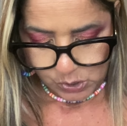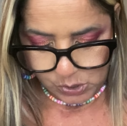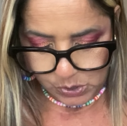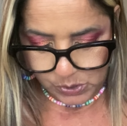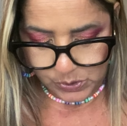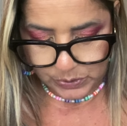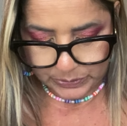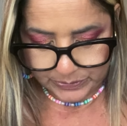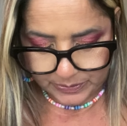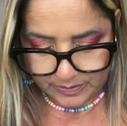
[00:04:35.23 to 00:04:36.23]
Uh,
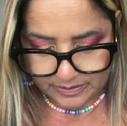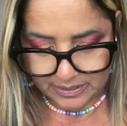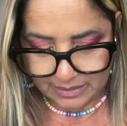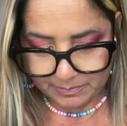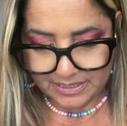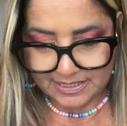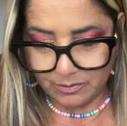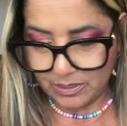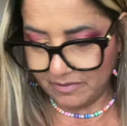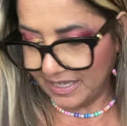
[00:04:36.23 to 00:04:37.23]
mm, ce mm, mm, la
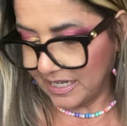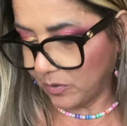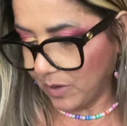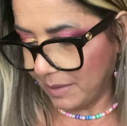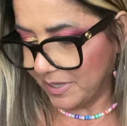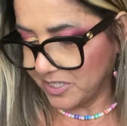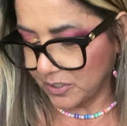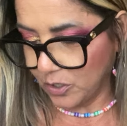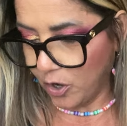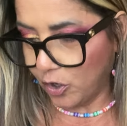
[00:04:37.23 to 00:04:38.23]
pensavo di averla qua invece
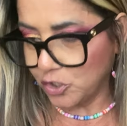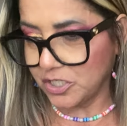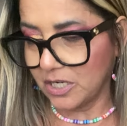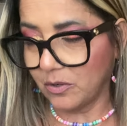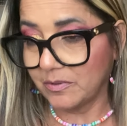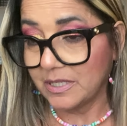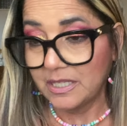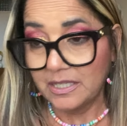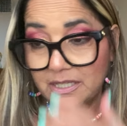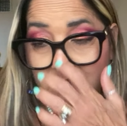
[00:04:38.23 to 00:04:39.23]
no ce l'ho
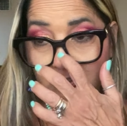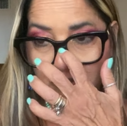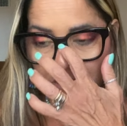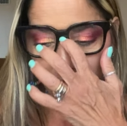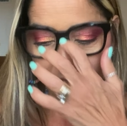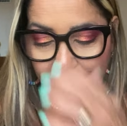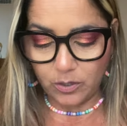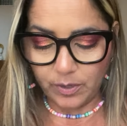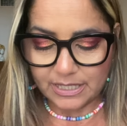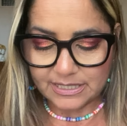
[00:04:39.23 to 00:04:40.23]
non ce l'ho è
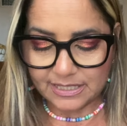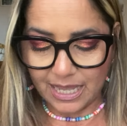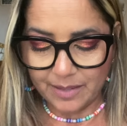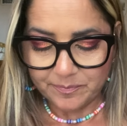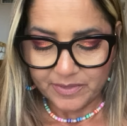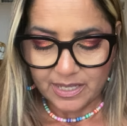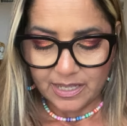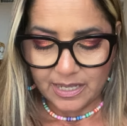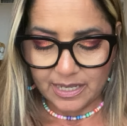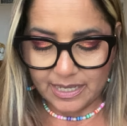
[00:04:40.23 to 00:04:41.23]
questa
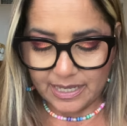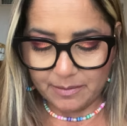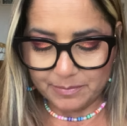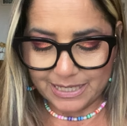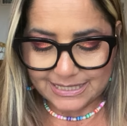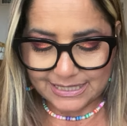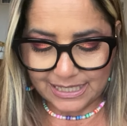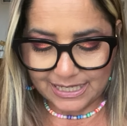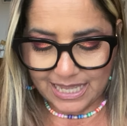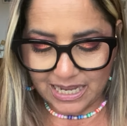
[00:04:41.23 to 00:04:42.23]
eh,
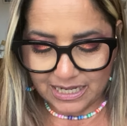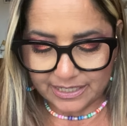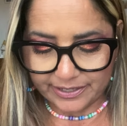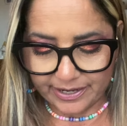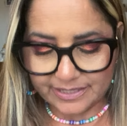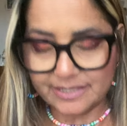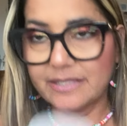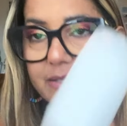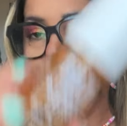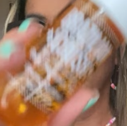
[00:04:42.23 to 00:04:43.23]
Brazilian Crass